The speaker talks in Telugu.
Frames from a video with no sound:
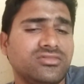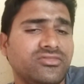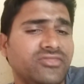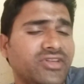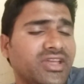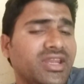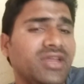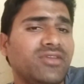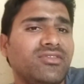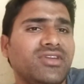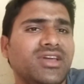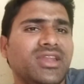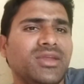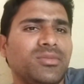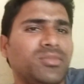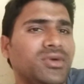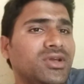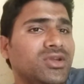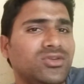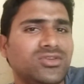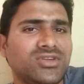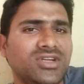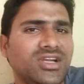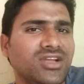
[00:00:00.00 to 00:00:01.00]
వేరే వేరే
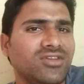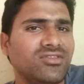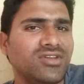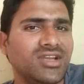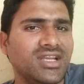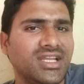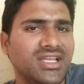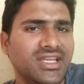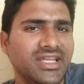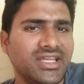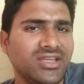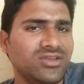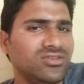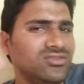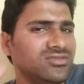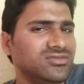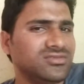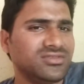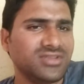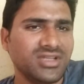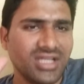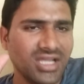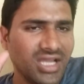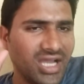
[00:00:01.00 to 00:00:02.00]
పనులు ఉండడం వల్ల నేను
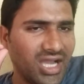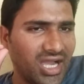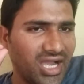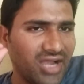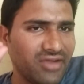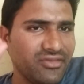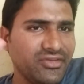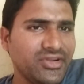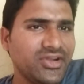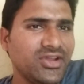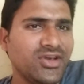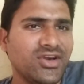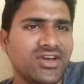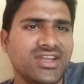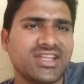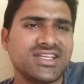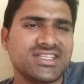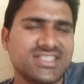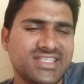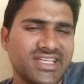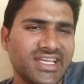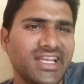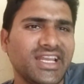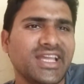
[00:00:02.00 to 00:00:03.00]
ఆ వీడియో
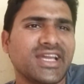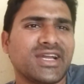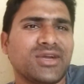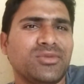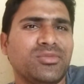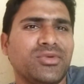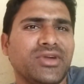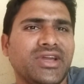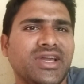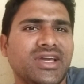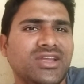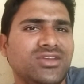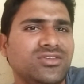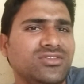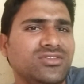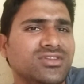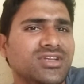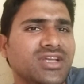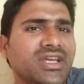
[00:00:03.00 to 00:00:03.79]
అనేది చేయలేకపోయాను